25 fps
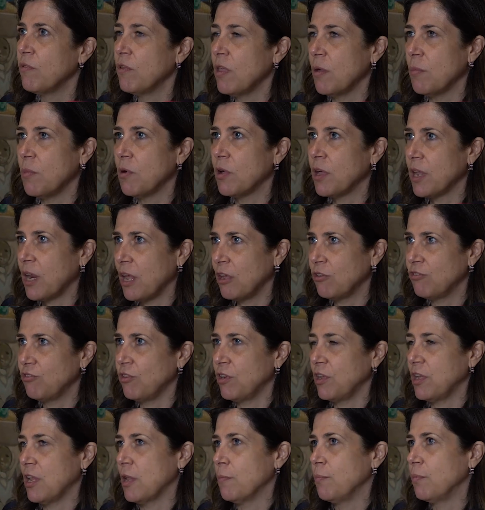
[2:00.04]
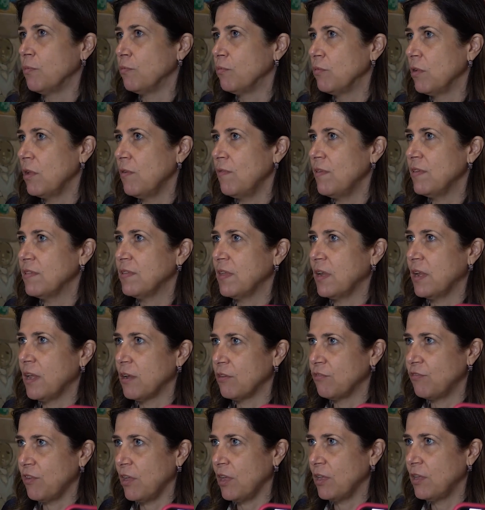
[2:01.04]
vogliamo crescere dal punto di vista
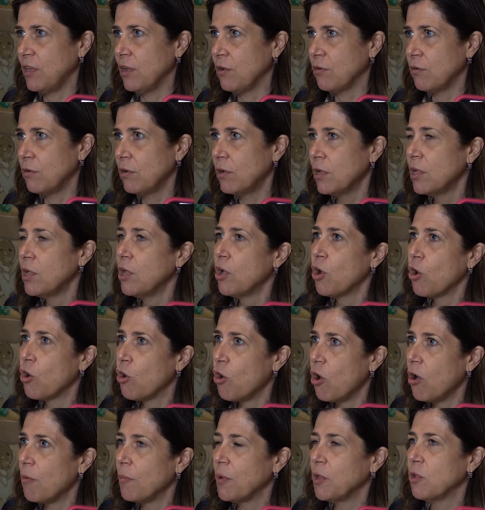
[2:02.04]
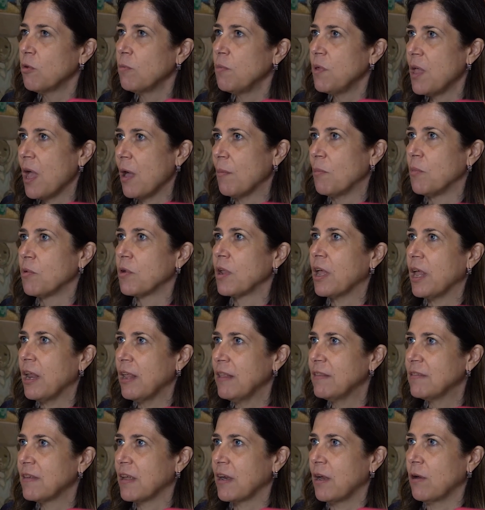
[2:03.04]
energetico, come dobbiamo
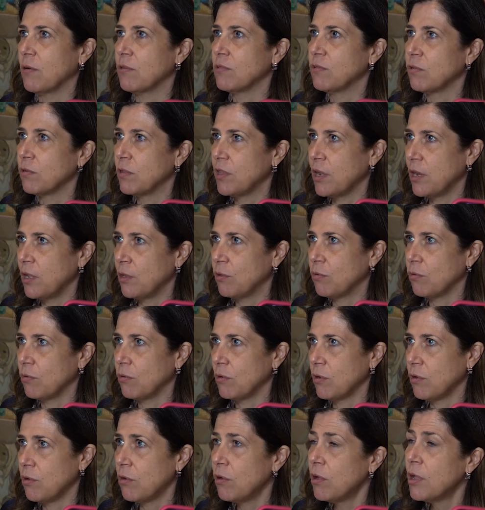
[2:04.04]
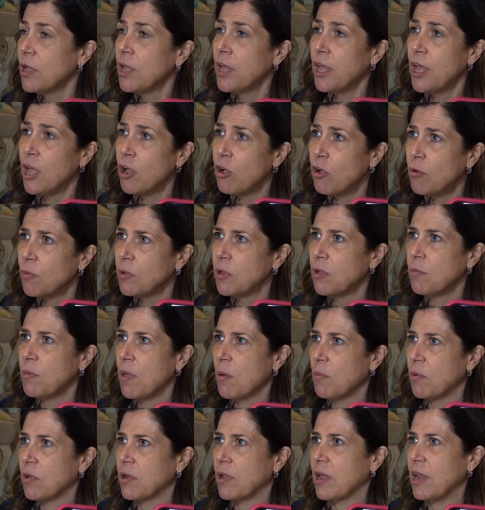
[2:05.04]
organizzare il nostro territorio e come
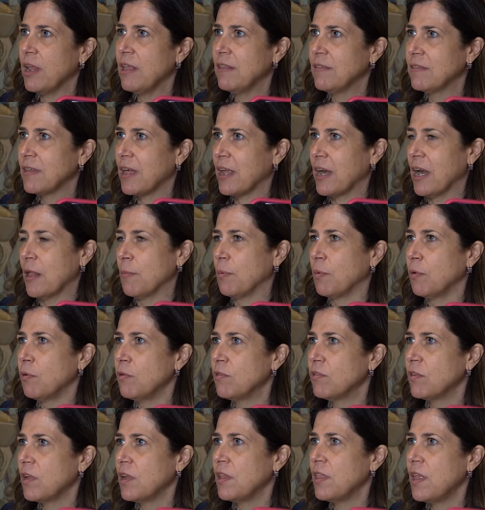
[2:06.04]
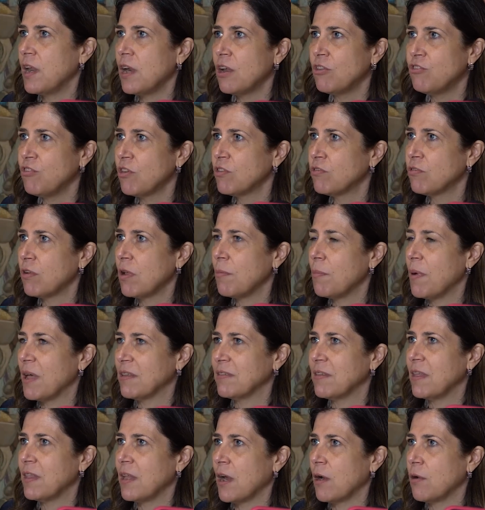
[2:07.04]
dobbiamo organizzare la produzione di energia sulla
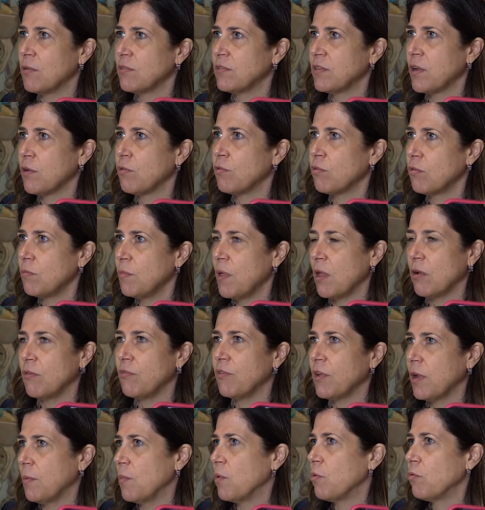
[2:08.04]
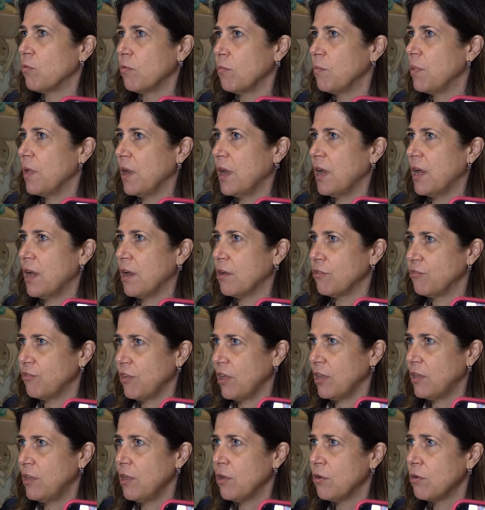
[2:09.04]
base della nostra economia. Lo faremo con un piano
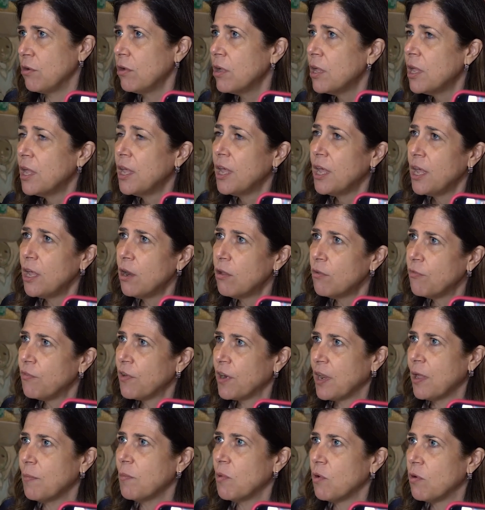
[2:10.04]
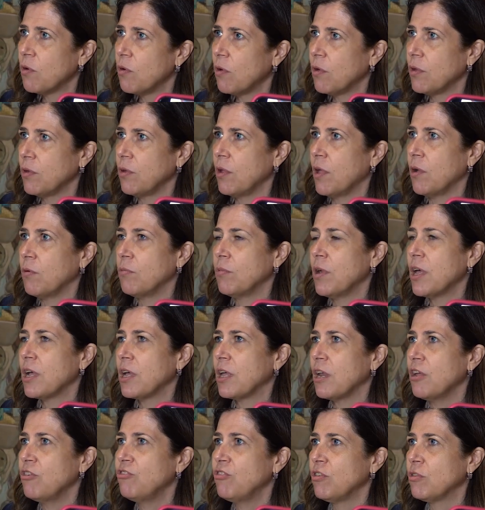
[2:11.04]
energetico e lo faremo con una
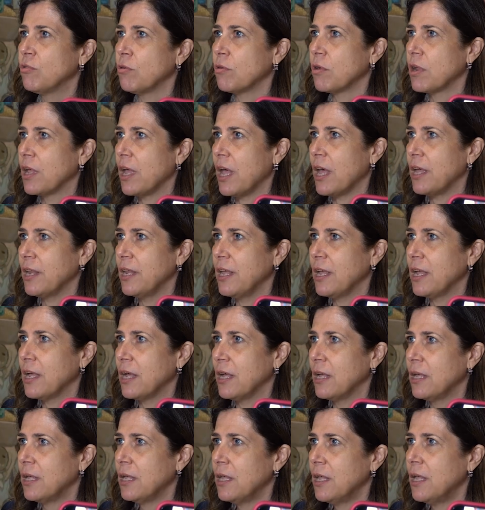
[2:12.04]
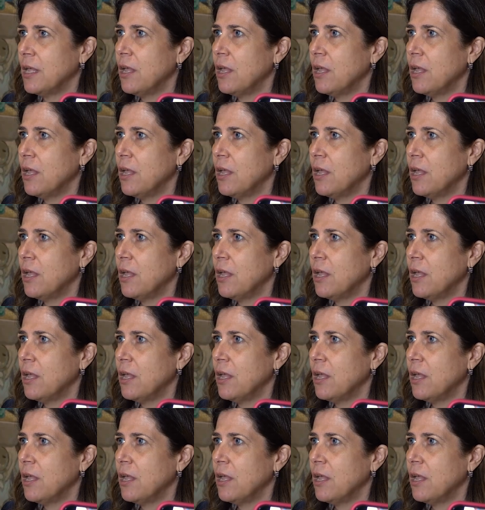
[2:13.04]
crescita organica.